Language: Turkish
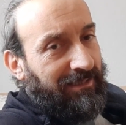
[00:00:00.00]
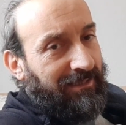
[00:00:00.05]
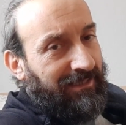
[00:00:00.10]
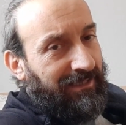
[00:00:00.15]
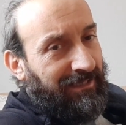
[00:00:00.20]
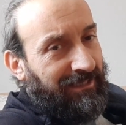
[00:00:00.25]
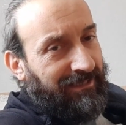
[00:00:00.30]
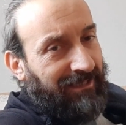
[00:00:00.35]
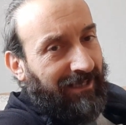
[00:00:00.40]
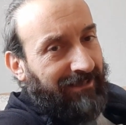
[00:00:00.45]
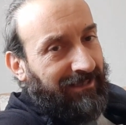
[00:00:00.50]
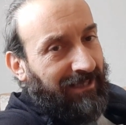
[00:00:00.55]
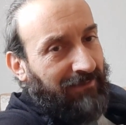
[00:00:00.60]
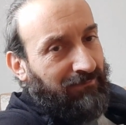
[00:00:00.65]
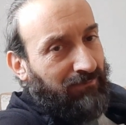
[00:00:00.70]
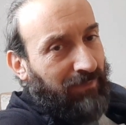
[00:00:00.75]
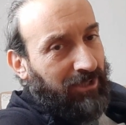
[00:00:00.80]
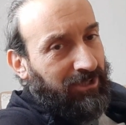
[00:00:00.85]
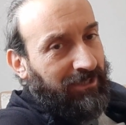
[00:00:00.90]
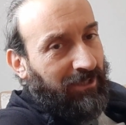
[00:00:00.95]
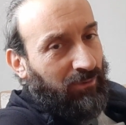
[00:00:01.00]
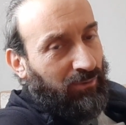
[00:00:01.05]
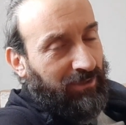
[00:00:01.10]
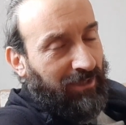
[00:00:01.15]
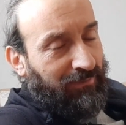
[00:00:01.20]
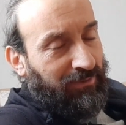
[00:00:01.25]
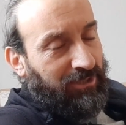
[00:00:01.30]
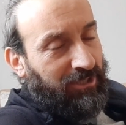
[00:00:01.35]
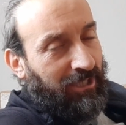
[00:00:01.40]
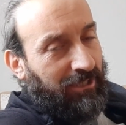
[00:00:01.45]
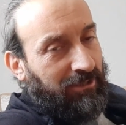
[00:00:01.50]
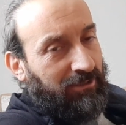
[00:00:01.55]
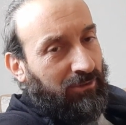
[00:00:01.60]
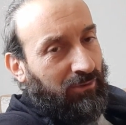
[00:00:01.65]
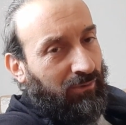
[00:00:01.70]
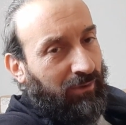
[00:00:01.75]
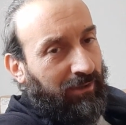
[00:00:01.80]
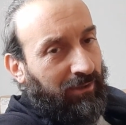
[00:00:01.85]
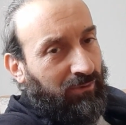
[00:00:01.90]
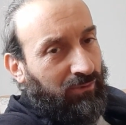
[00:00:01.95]
2 saatten başlar ortam
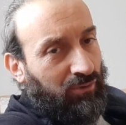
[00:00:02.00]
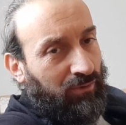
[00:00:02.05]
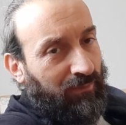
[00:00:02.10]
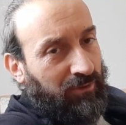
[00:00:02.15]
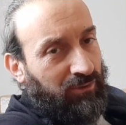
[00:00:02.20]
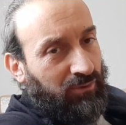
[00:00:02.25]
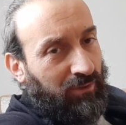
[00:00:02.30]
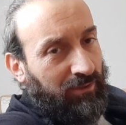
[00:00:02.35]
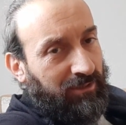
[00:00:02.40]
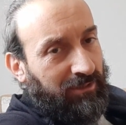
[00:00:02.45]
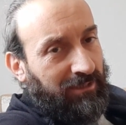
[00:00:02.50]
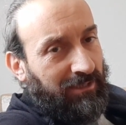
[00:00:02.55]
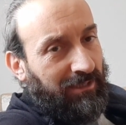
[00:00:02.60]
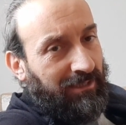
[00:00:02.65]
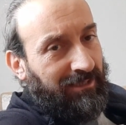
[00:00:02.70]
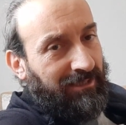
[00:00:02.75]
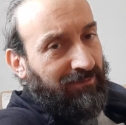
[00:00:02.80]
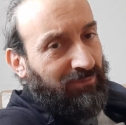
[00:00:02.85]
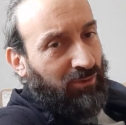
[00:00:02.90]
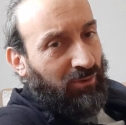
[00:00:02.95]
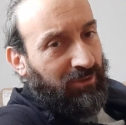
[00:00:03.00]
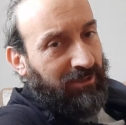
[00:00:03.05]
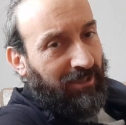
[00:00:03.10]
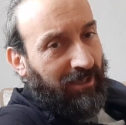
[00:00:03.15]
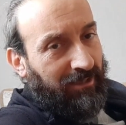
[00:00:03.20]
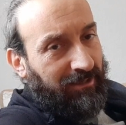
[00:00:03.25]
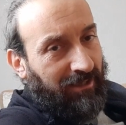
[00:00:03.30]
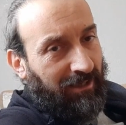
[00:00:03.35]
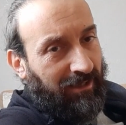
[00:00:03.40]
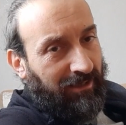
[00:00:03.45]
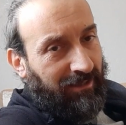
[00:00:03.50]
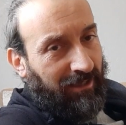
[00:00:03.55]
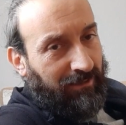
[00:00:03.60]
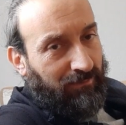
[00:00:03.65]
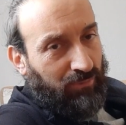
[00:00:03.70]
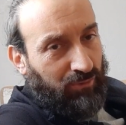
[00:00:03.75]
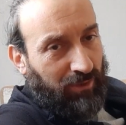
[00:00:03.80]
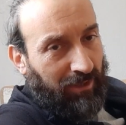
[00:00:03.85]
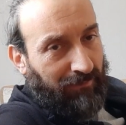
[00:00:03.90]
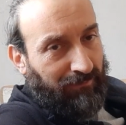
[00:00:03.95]
sıcaklığına göre kuruma süresi 24 saat
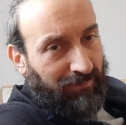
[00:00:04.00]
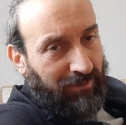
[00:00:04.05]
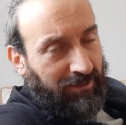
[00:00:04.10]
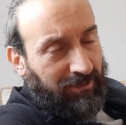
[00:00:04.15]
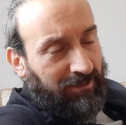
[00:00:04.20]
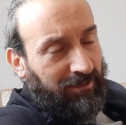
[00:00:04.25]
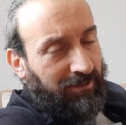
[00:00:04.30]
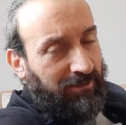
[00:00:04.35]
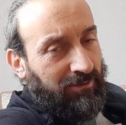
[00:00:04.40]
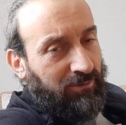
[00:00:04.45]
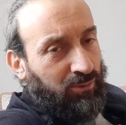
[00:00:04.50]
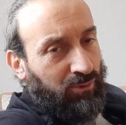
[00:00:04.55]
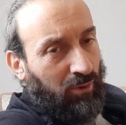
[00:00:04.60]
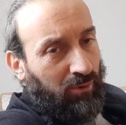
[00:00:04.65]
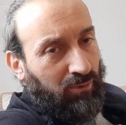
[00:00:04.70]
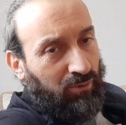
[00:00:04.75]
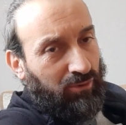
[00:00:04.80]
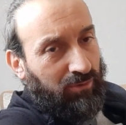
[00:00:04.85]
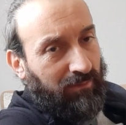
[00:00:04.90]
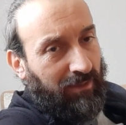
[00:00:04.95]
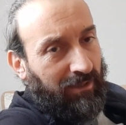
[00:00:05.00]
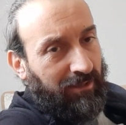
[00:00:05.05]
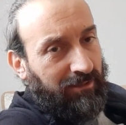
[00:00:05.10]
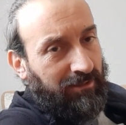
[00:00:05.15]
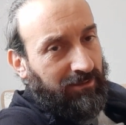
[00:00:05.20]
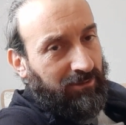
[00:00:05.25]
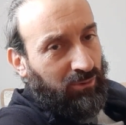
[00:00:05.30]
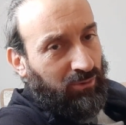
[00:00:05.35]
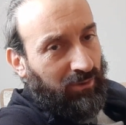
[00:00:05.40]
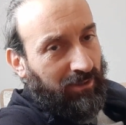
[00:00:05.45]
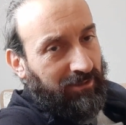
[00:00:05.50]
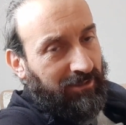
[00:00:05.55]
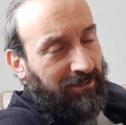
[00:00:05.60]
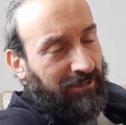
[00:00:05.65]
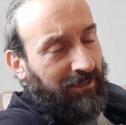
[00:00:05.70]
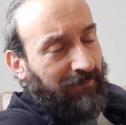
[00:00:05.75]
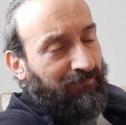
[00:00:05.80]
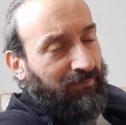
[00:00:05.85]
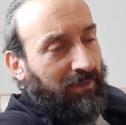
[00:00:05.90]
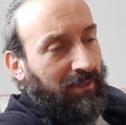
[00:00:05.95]
kadar bulabilir. Son kuruma
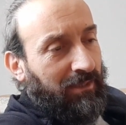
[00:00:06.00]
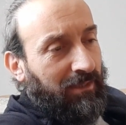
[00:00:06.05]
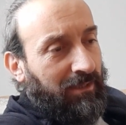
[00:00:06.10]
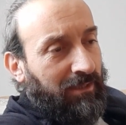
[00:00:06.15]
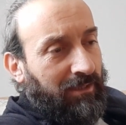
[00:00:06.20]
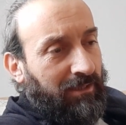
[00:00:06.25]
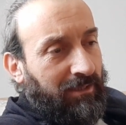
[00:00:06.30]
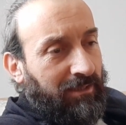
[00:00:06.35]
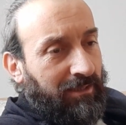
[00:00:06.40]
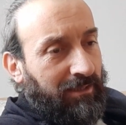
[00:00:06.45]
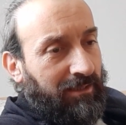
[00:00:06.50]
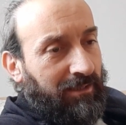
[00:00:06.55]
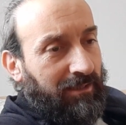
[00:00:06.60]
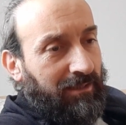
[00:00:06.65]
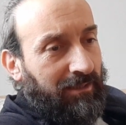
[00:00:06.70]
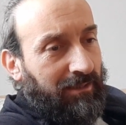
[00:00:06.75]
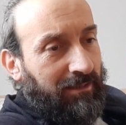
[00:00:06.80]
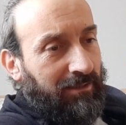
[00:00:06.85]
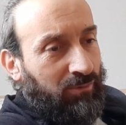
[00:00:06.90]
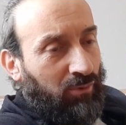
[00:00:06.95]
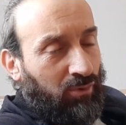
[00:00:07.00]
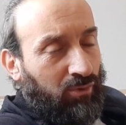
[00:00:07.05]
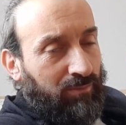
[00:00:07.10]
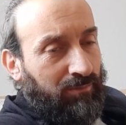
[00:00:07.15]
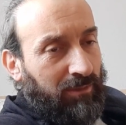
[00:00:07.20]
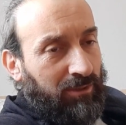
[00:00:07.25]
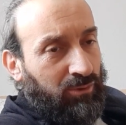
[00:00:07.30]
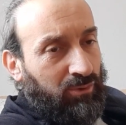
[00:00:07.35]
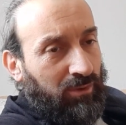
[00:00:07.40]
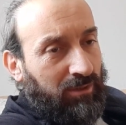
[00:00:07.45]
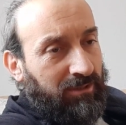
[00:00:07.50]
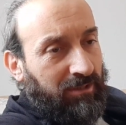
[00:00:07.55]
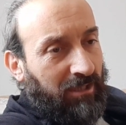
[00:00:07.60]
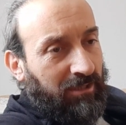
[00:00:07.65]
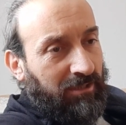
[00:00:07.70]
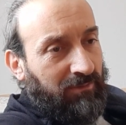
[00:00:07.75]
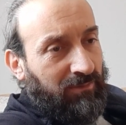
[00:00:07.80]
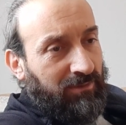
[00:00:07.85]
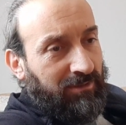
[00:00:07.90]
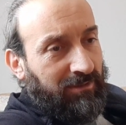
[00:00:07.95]
süresi. E, dokunma süresi
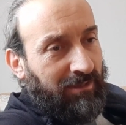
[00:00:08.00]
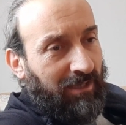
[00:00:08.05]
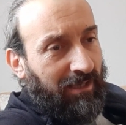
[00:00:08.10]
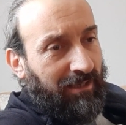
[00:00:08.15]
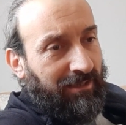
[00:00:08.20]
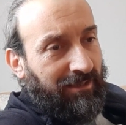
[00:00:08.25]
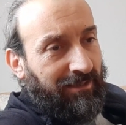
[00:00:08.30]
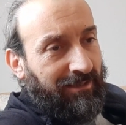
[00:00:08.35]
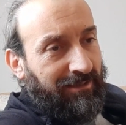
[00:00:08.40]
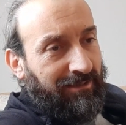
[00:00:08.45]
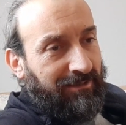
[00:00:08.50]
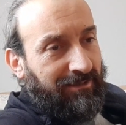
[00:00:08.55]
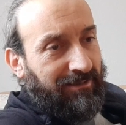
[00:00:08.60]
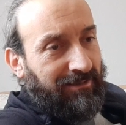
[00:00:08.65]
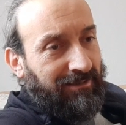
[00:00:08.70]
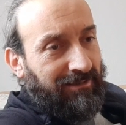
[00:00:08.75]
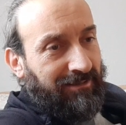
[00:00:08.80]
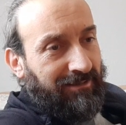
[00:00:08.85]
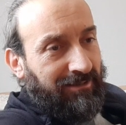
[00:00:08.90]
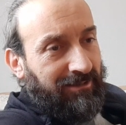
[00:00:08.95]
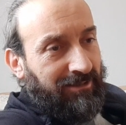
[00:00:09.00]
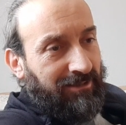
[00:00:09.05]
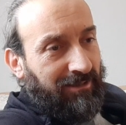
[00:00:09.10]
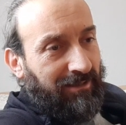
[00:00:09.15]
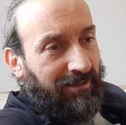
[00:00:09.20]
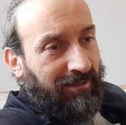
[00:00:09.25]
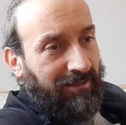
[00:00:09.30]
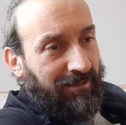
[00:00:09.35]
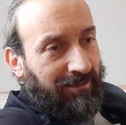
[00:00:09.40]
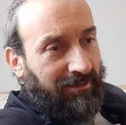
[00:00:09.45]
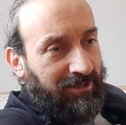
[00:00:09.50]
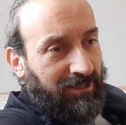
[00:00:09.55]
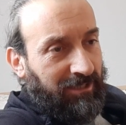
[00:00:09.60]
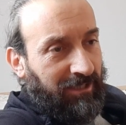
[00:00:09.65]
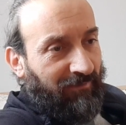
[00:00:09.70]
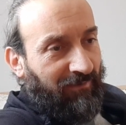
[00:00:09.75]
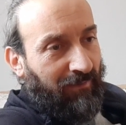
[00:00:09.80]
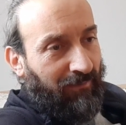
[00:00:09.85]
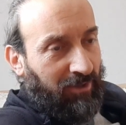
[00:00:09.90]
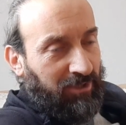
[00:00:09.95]
anlamında e, e,
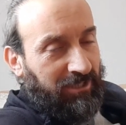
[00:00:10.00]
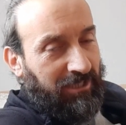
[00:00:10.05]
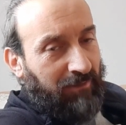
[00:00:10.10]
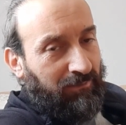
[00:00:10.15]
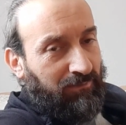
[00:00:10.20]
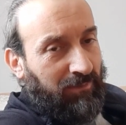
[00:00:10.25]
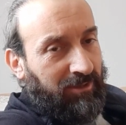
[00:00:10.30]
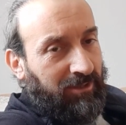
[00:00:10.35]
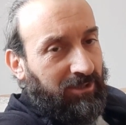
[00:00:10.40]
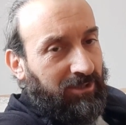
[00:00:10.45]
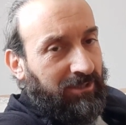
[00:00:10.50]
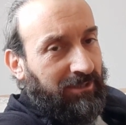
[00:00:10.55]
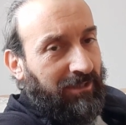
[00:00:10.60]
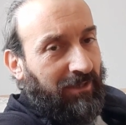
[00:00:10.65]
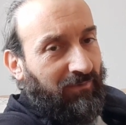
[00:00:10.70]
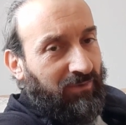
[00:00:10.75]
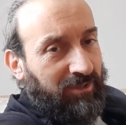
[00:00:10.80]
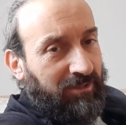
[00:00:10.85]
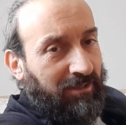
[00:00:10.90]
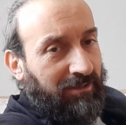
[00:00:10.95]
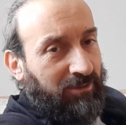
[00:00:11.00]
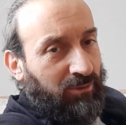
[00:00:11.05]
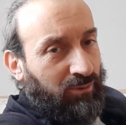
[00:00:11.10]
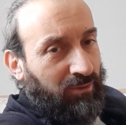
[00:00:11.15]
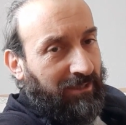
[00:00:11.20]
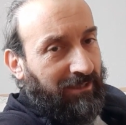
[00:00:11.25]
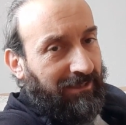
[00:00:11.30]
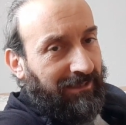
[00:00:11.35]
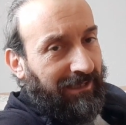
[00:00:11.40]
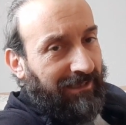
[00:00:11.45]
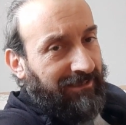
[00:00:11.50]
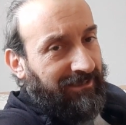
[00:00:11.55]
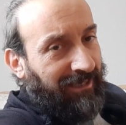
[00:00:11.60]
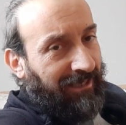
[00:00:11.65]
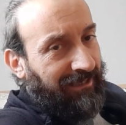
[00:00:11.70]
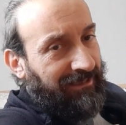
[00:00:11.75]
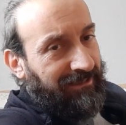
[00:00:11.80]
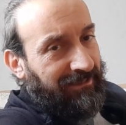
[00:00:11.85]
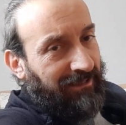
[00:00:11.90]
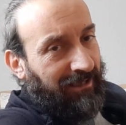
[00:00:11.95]
işleve başlayabilmesi için ev işleriniz özellikle
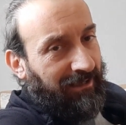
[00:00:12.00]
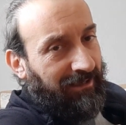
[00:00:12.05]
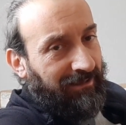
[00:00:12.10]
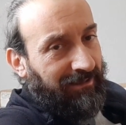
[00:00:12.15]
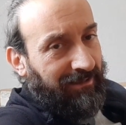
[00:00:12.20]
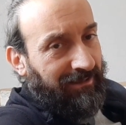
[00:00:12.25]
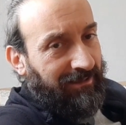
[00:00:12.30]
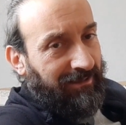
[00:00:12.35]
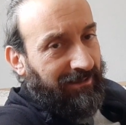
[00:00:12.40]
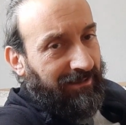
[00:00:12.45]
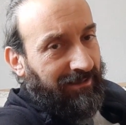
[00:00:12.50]
8 ila e,